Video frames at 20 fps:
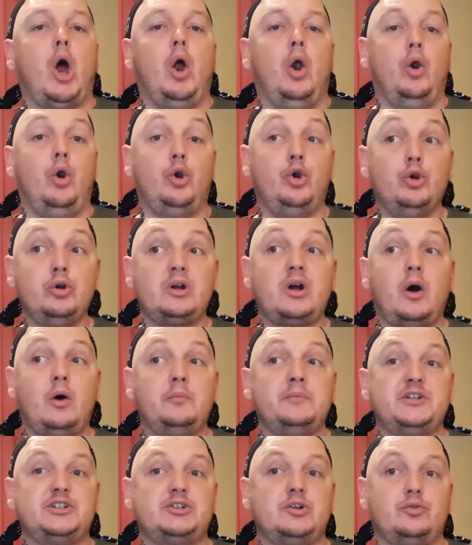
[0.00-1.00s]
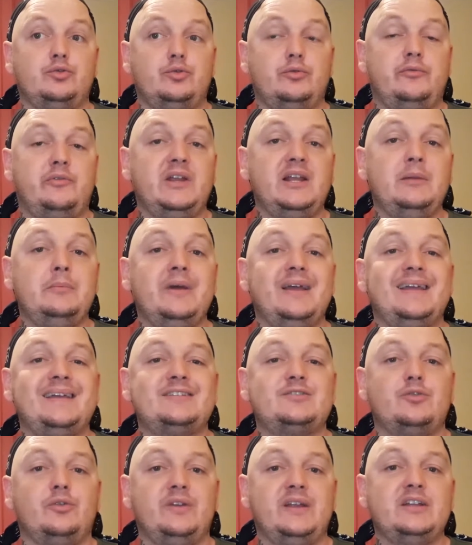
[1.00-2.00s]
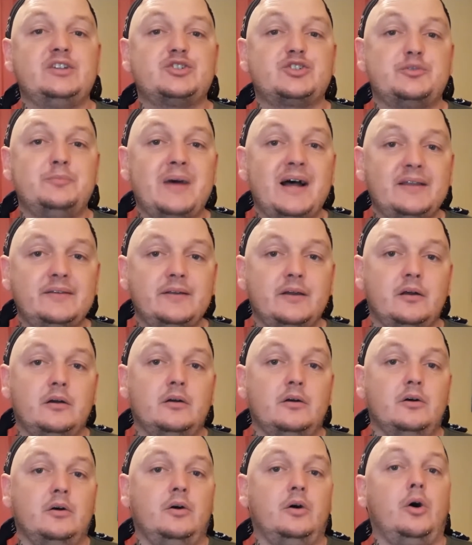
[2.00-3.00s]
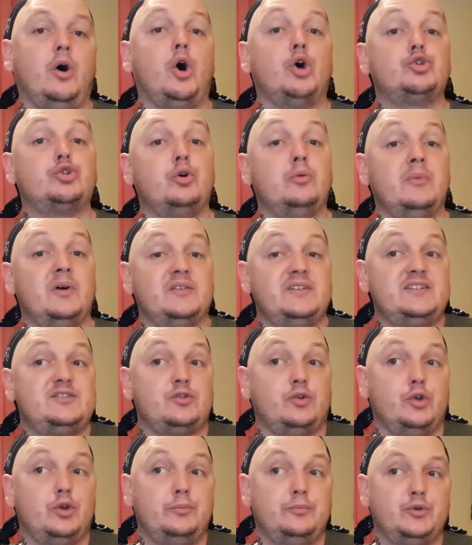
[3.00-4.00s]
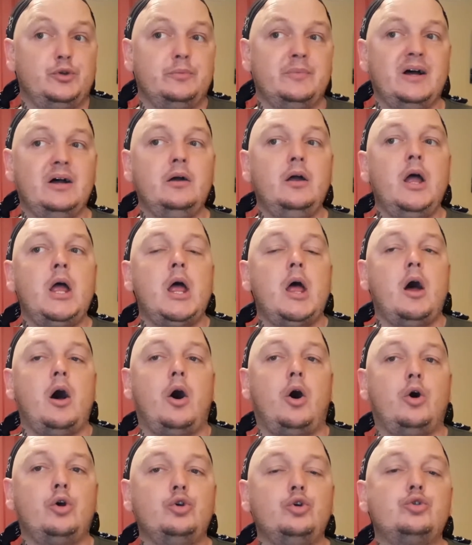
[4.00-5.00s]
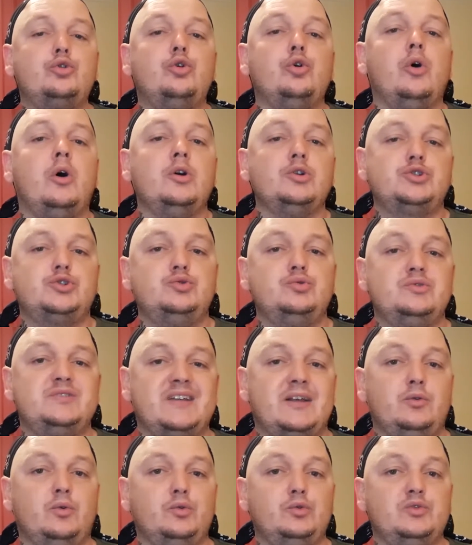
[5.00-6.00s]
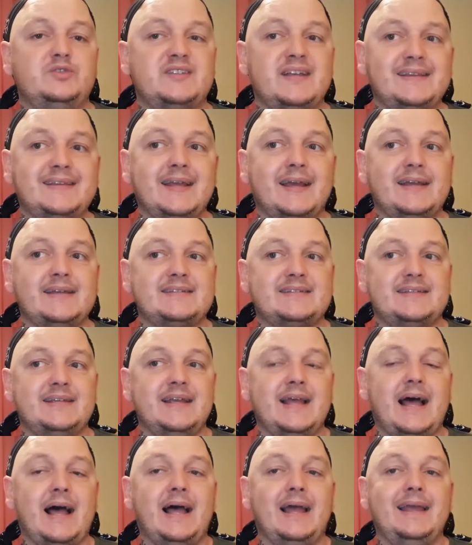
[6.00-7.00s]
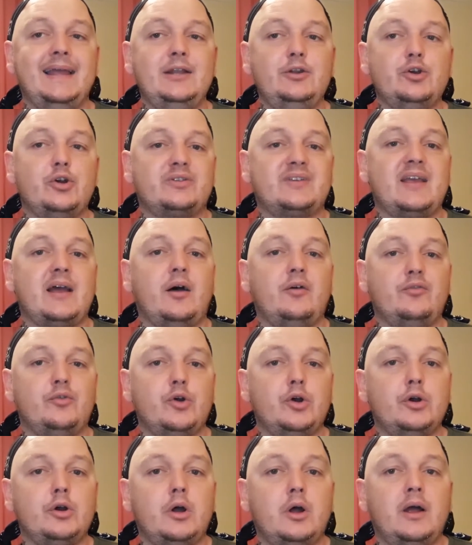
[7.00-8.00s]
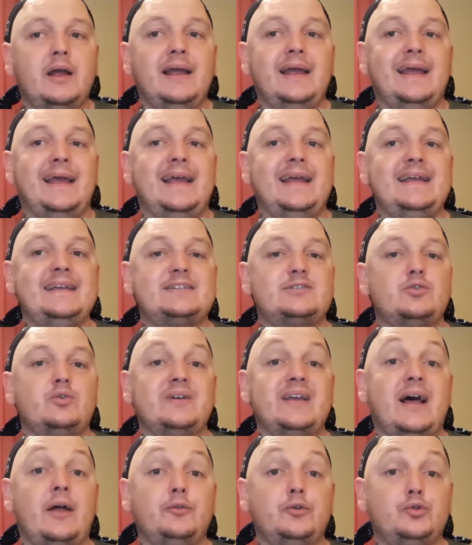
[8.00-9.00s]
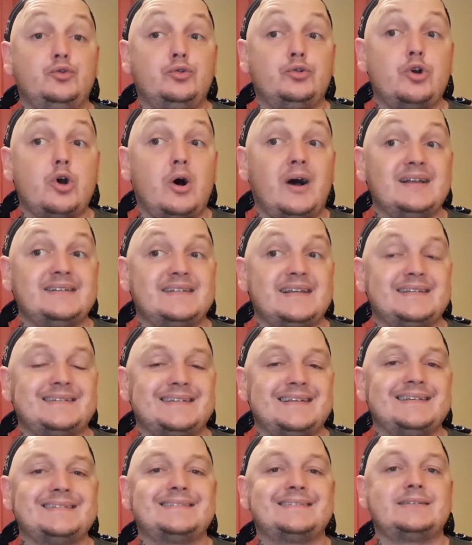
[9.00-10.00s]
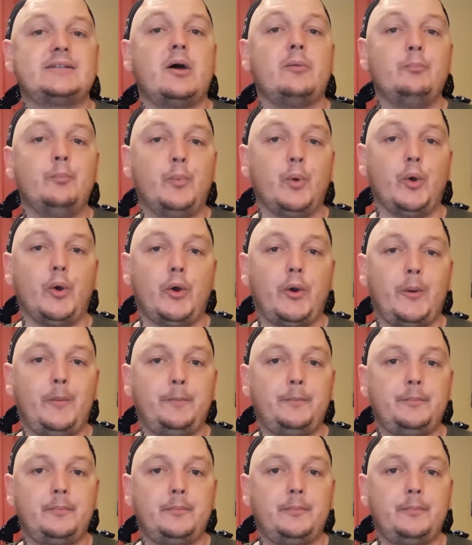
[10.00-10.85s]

Le grand méchant du film et son henchman, autrement dit son homme de main, en l'occurrence nous allons nous intéresser à Elliot Carver et son garde du corps assassin Stamper.